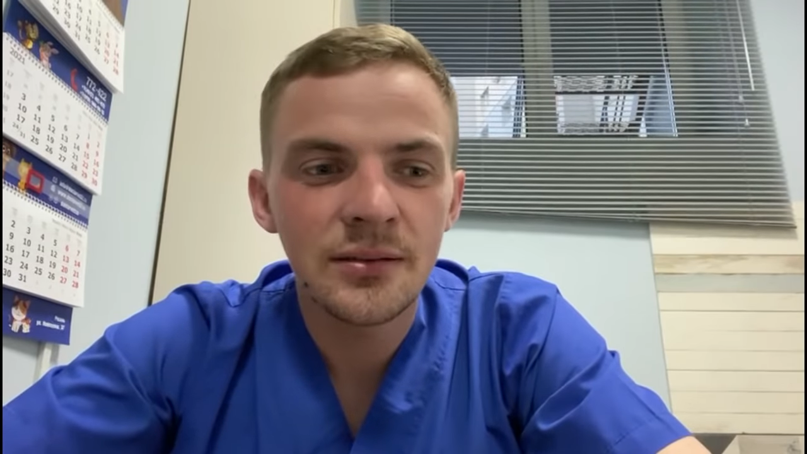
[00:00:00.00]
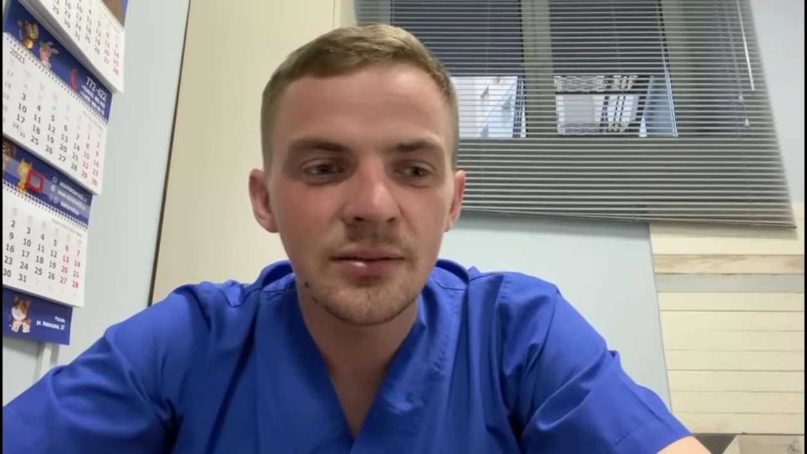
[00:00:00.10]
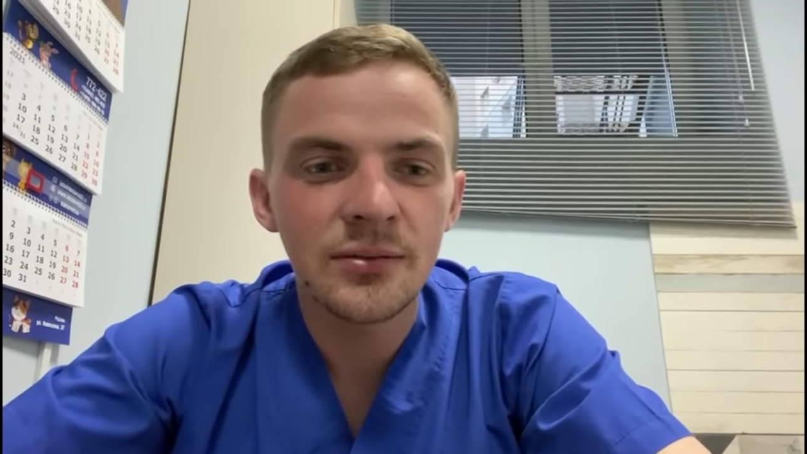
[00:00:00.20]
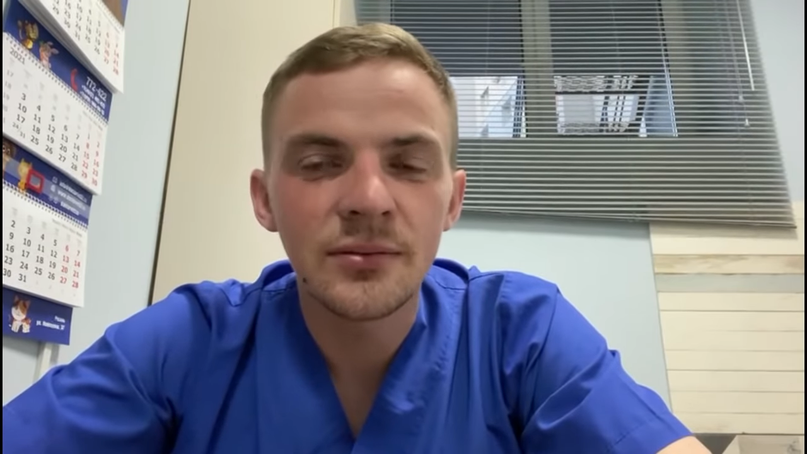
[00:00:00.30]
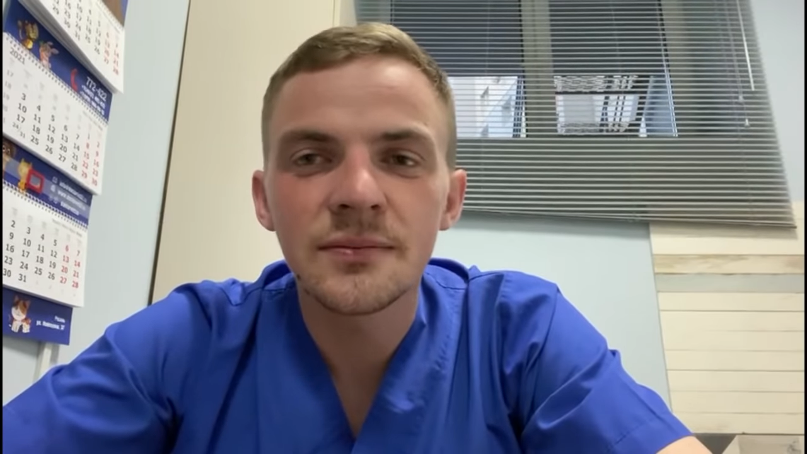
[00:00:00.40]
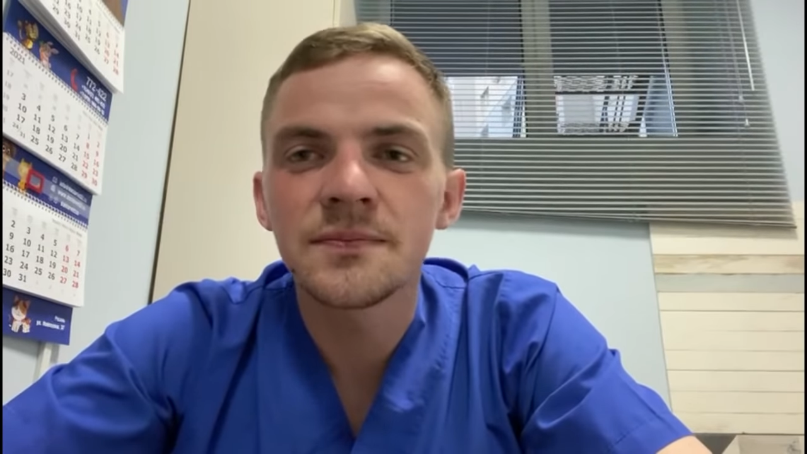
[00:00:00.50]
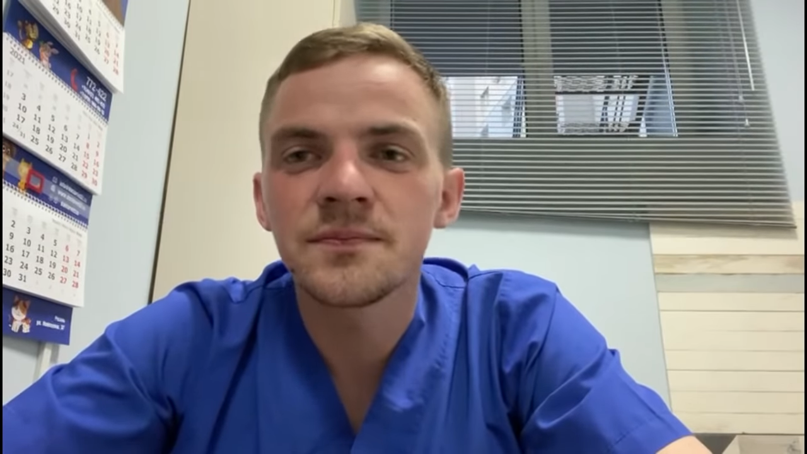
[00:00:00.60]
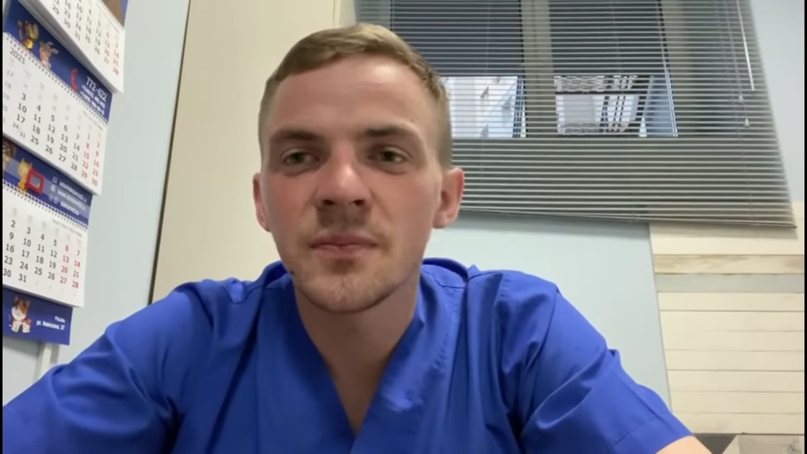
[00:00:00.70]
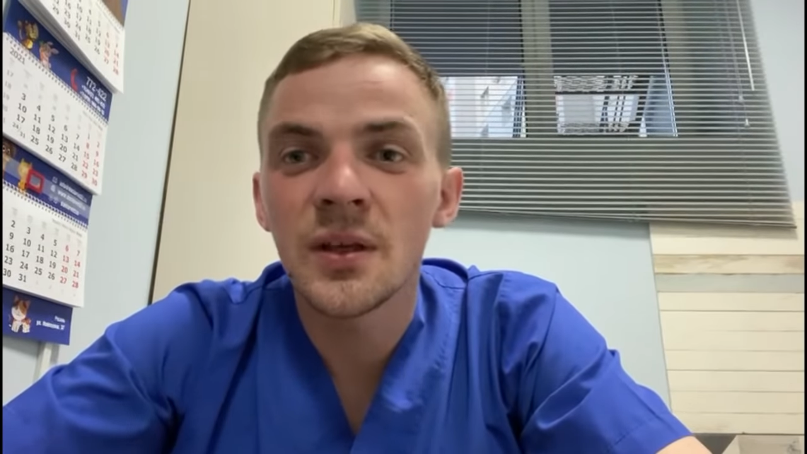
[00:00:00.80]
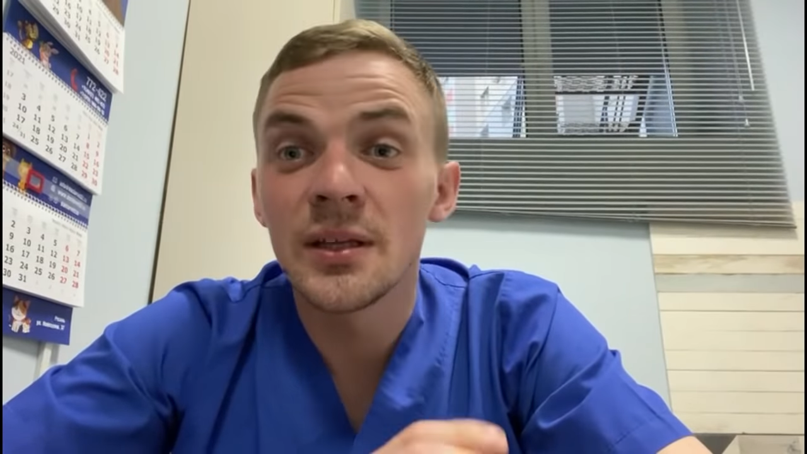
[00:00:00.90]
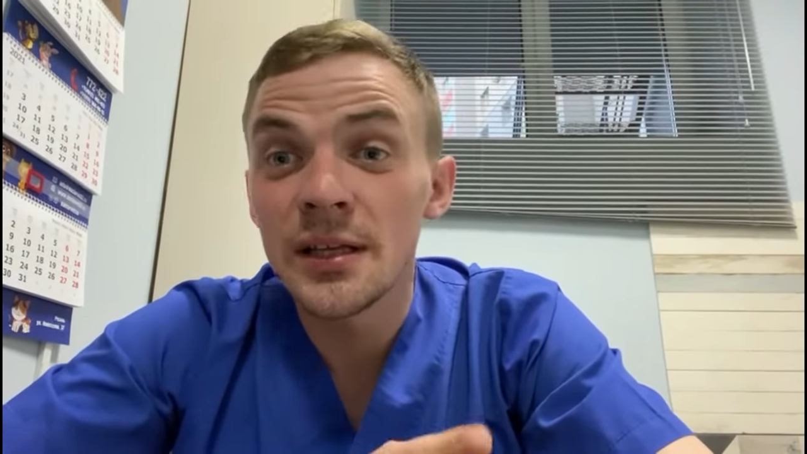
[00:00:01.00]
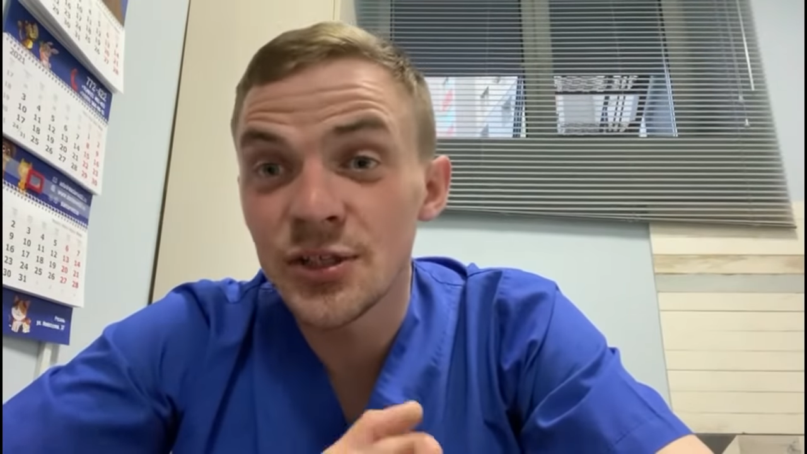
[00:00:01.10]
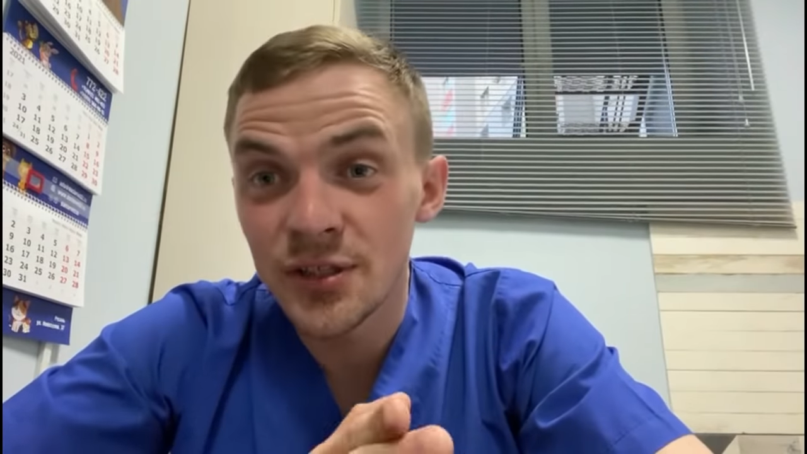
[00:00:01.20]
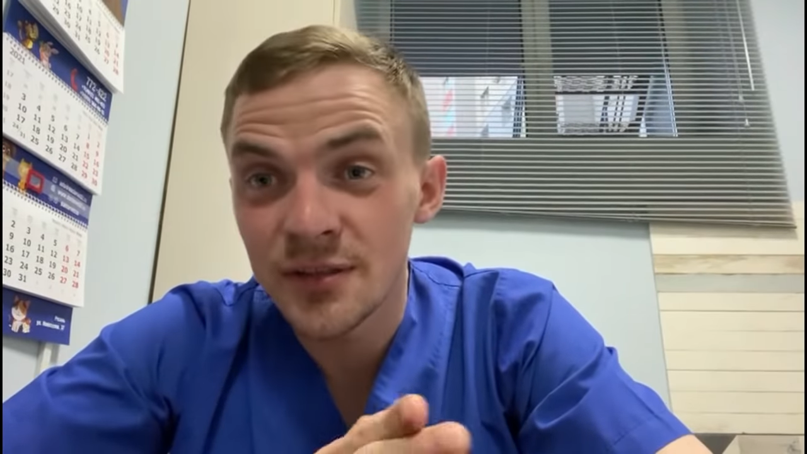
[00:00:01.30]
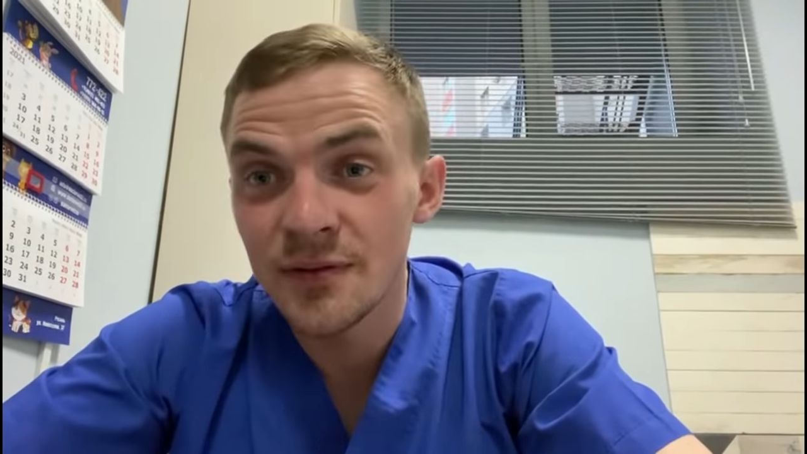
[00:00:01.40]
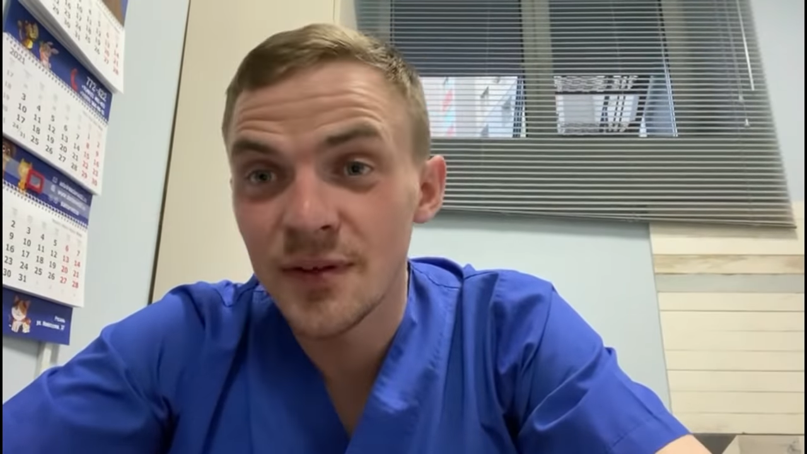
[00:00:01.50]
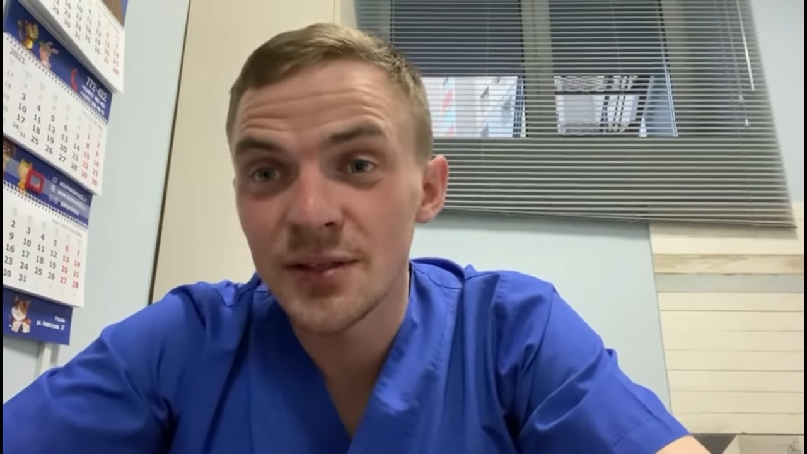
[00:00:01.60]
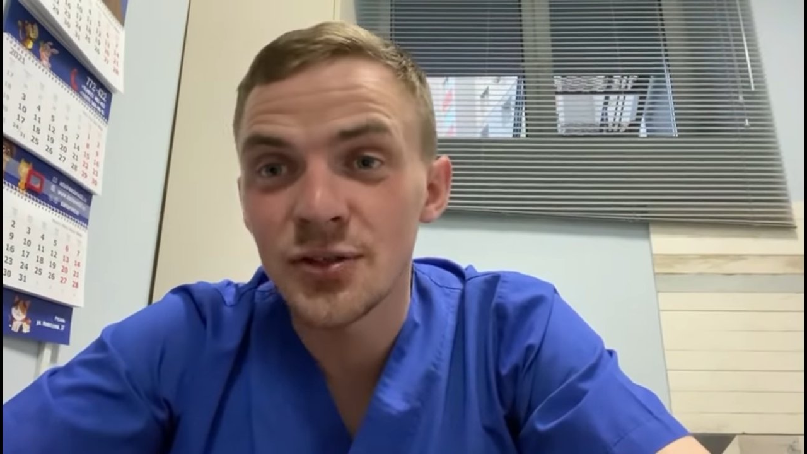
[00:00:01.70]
Ну, и дальше развиваться,